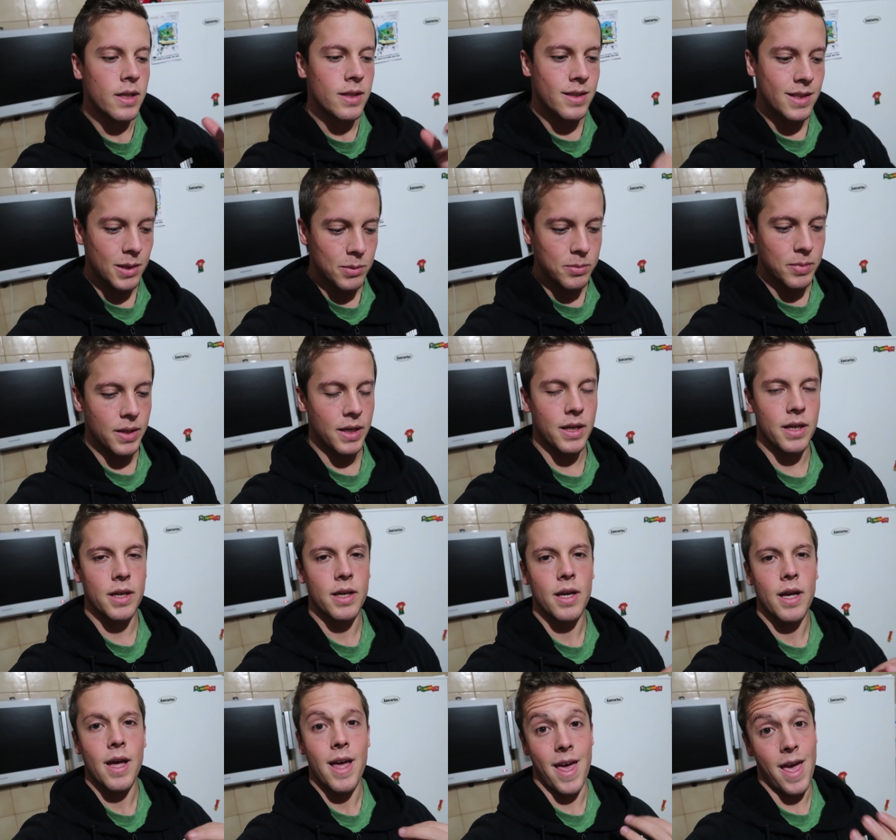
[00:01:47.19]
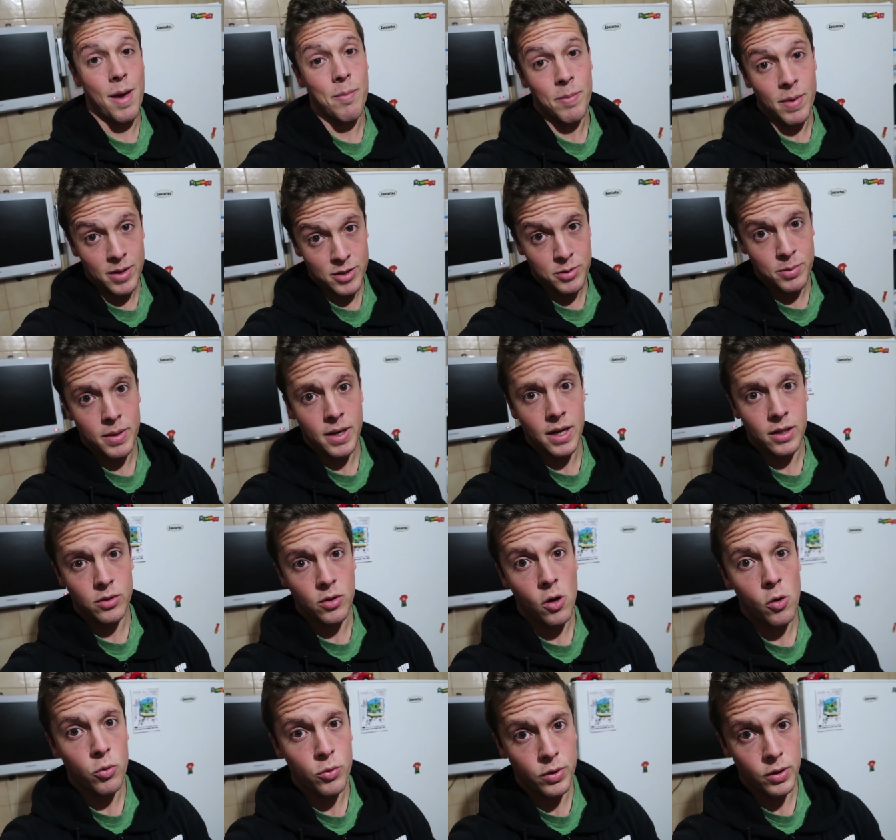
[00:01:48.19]
também é mais
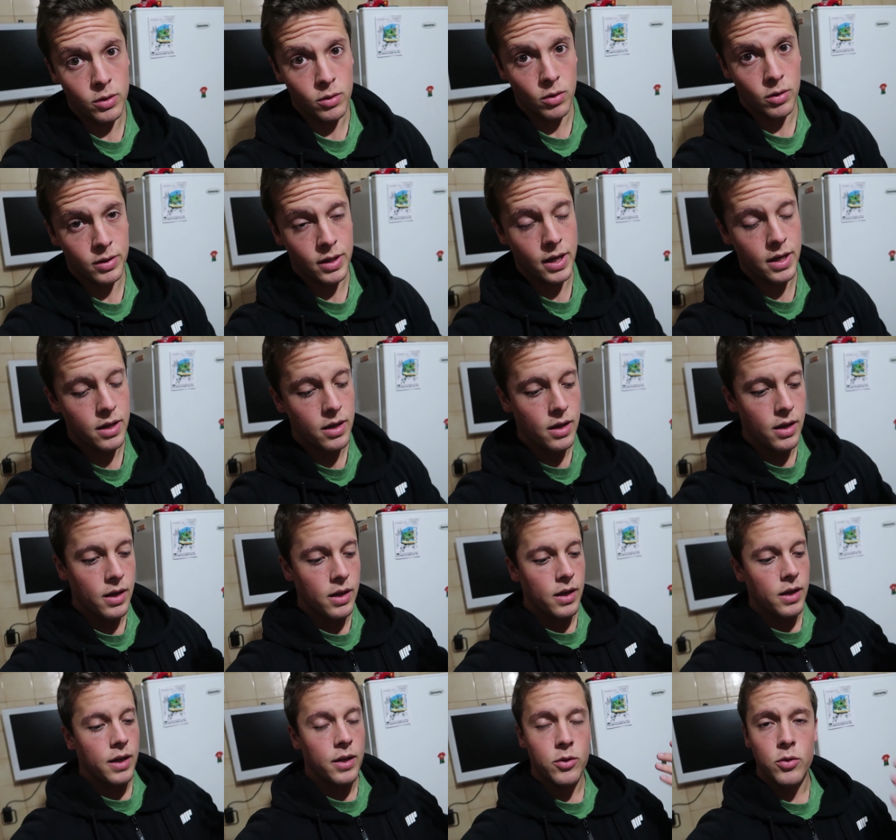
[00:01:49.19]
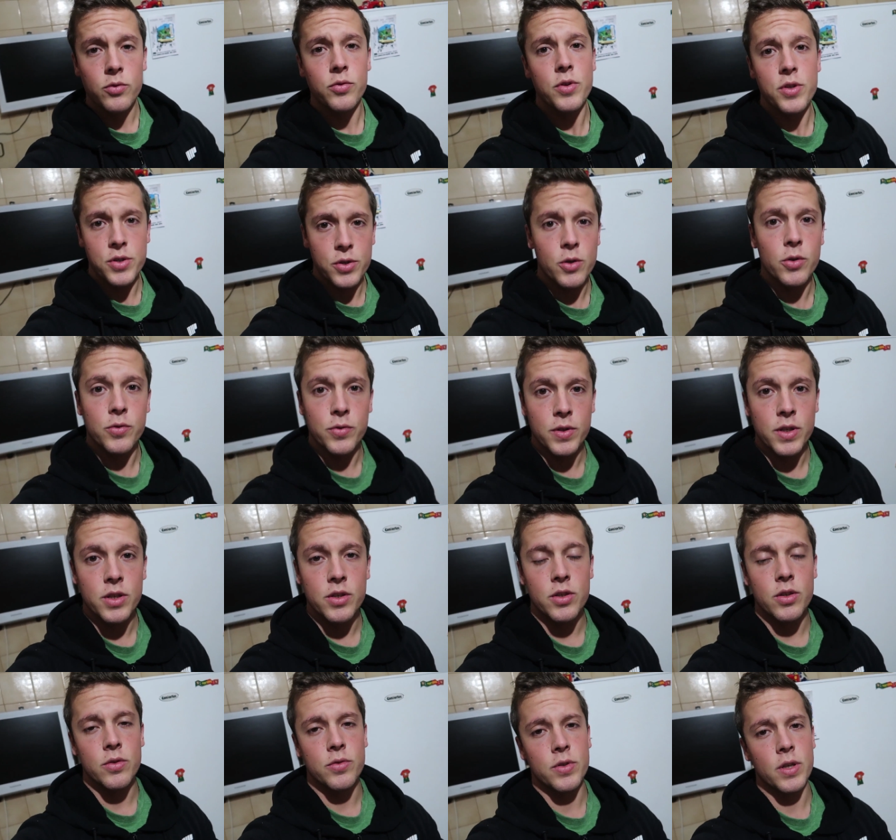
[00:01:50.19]
barato ao quilo, ok? Então foi isso que eu
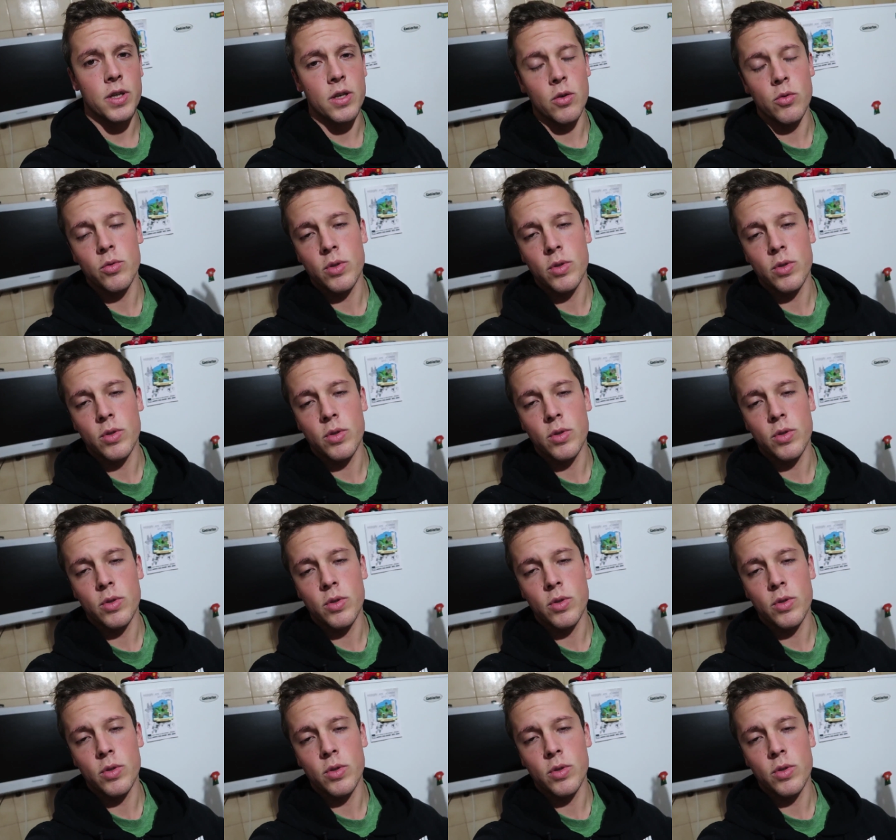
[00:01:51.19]
fiz, eu fui aqui